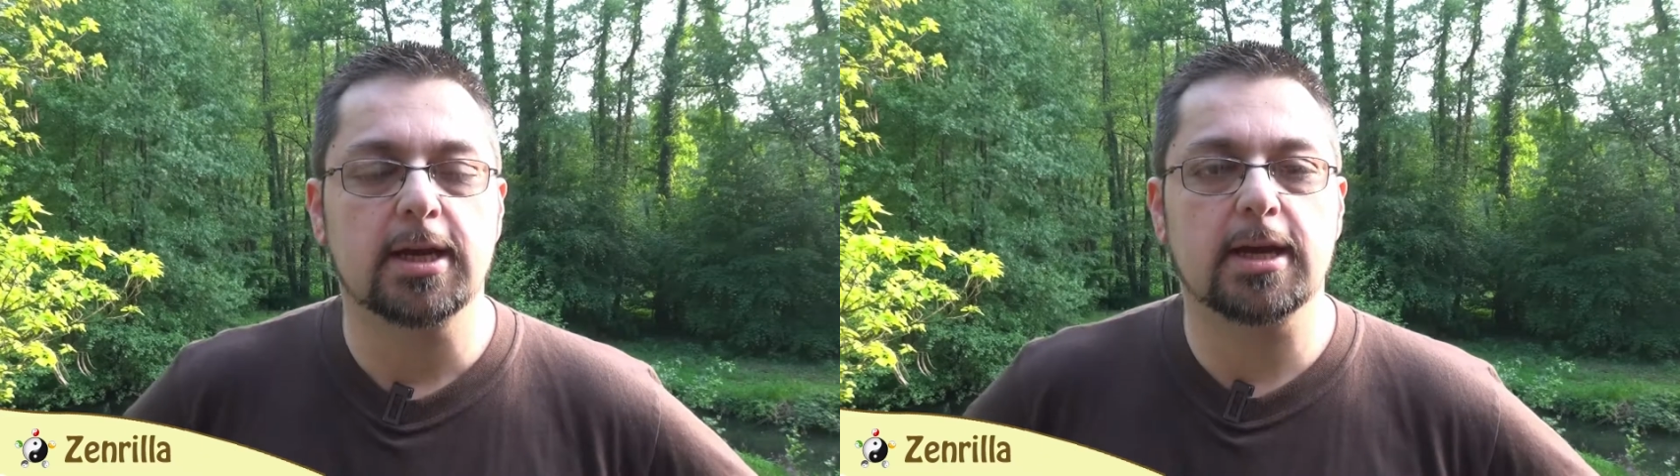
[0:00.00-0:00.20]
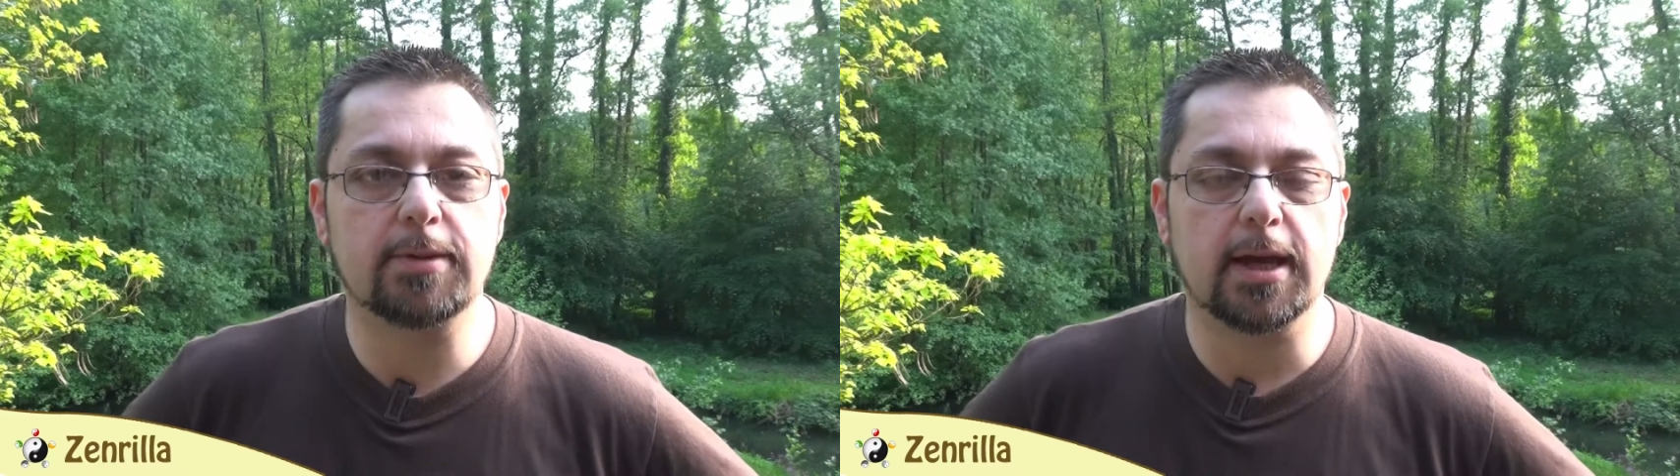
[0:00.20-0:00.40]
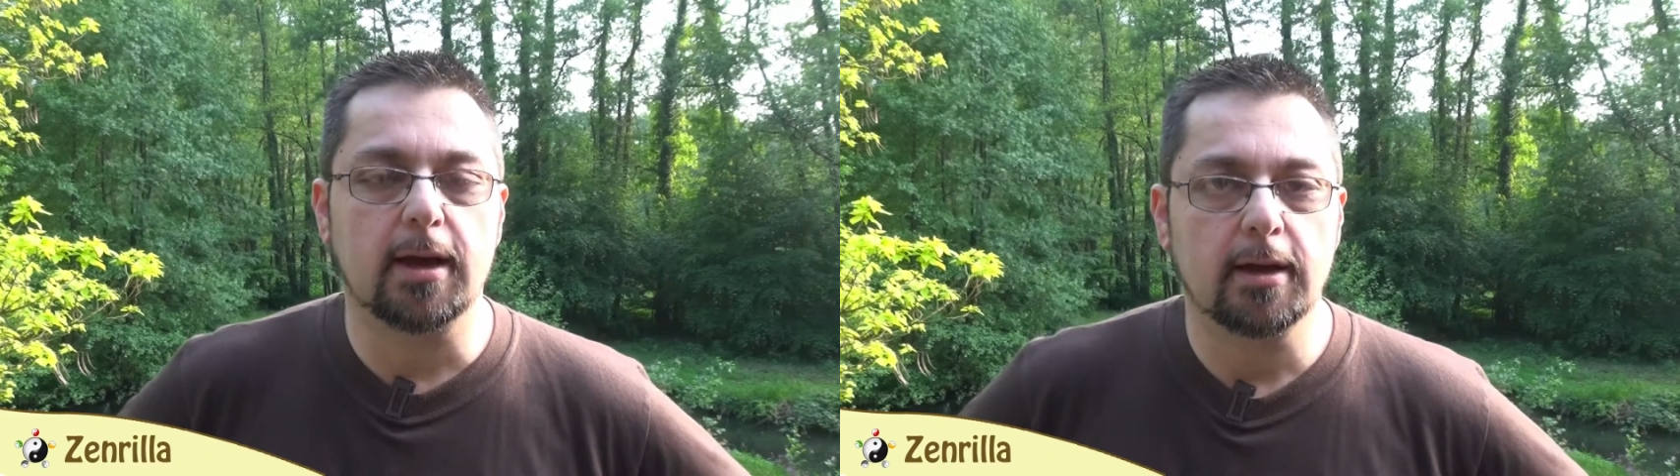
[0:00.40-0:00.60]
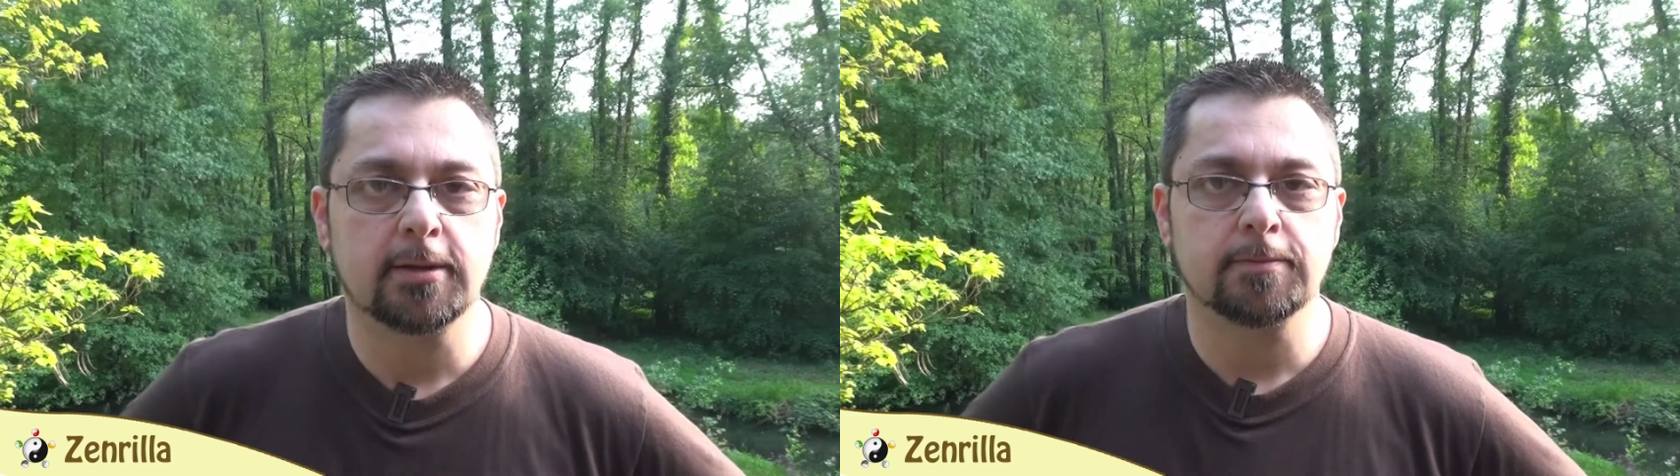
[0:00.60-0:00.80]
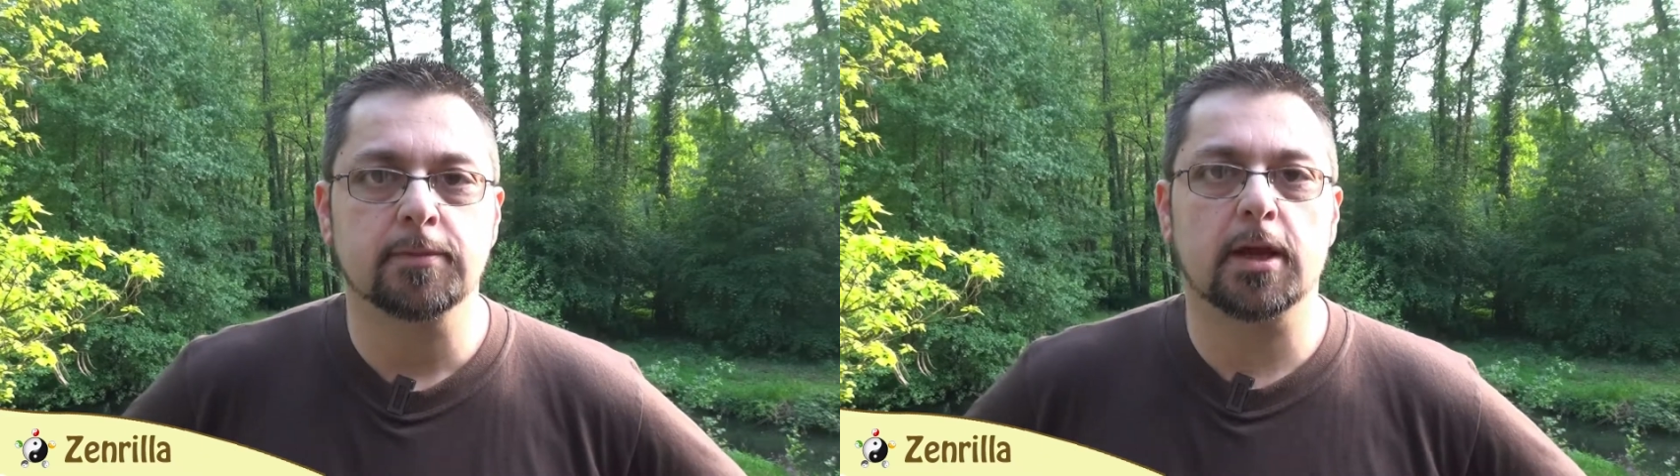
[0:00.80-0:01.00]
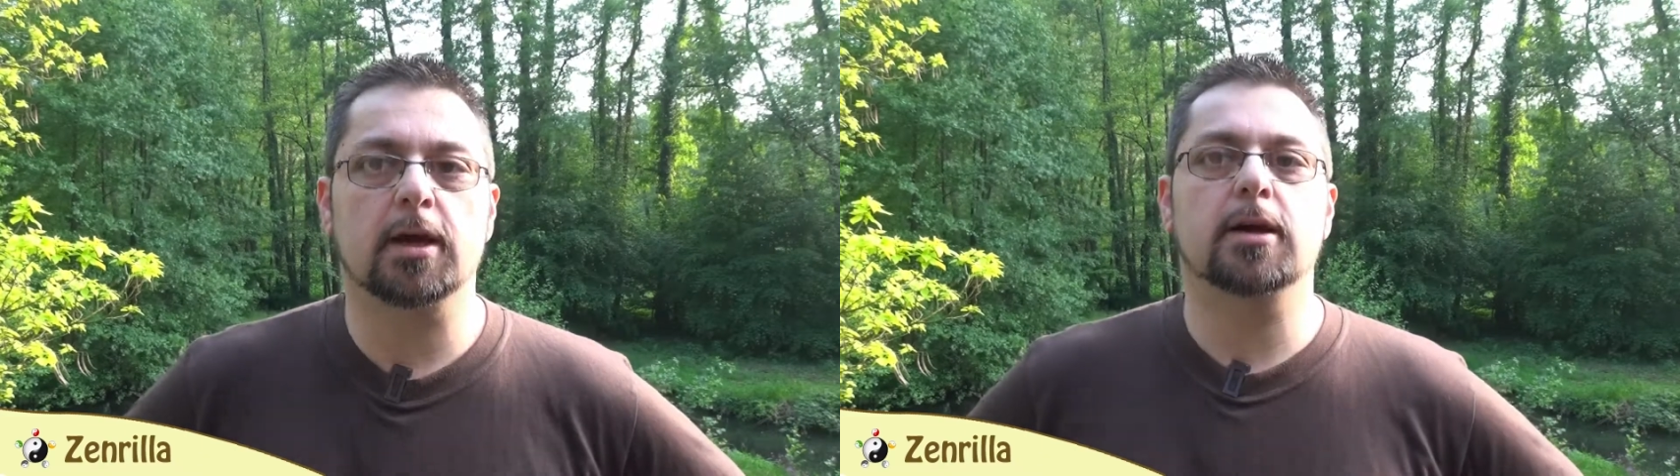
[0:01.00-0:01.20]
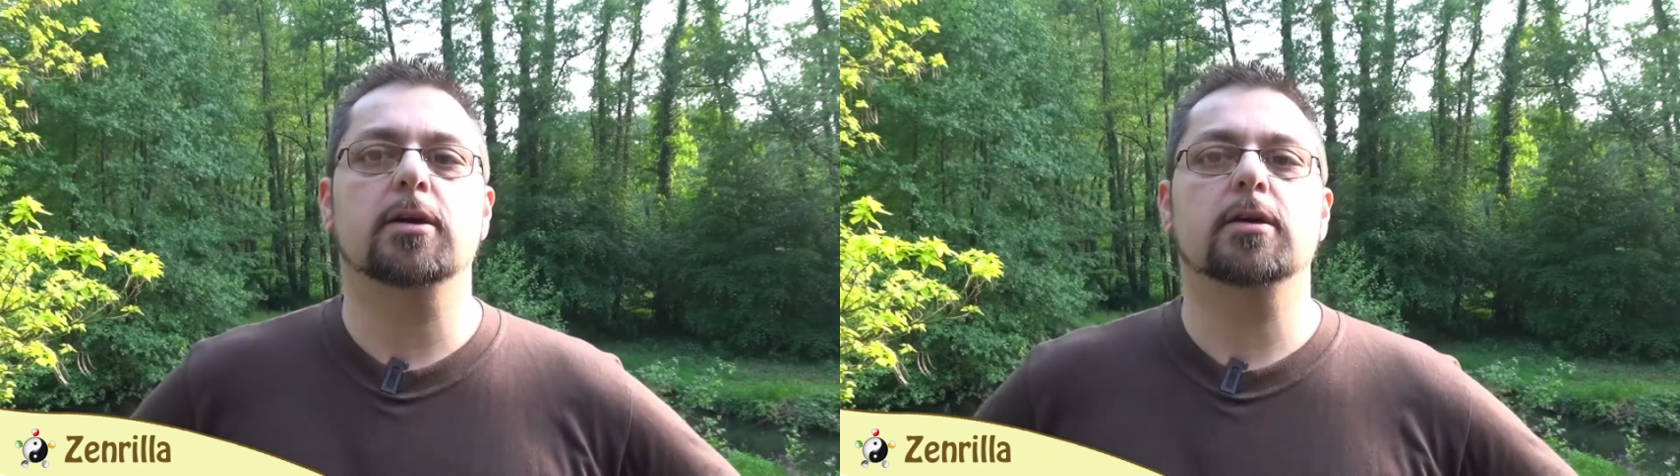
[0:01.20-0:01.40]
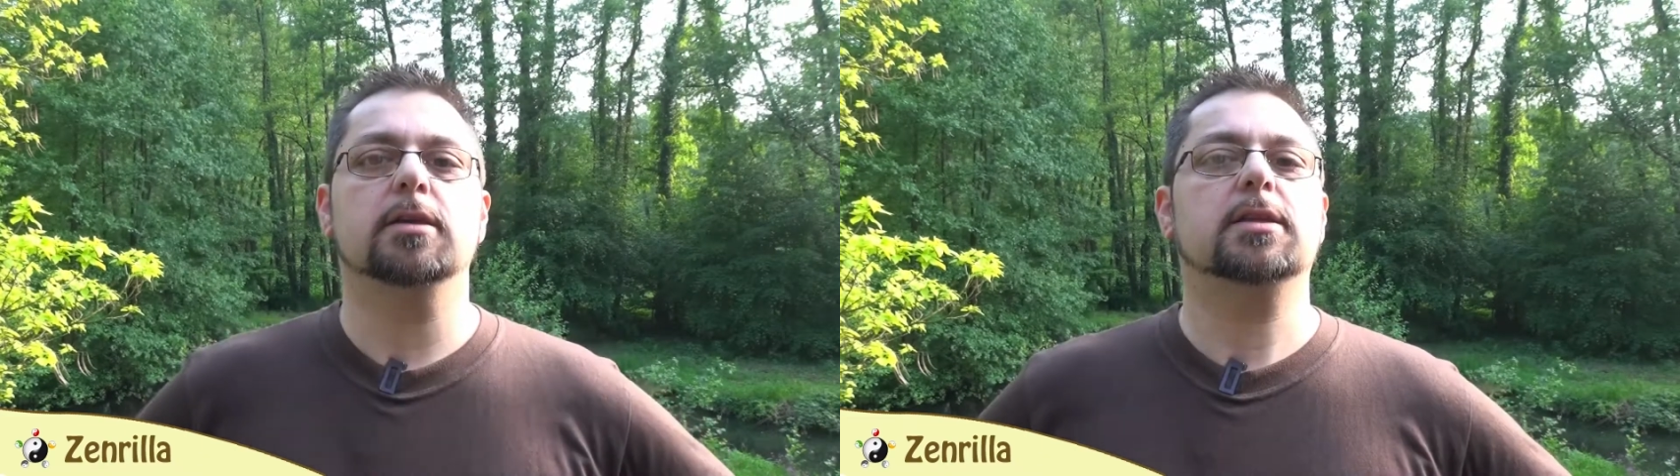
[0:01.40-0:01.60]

Eh bien, euh,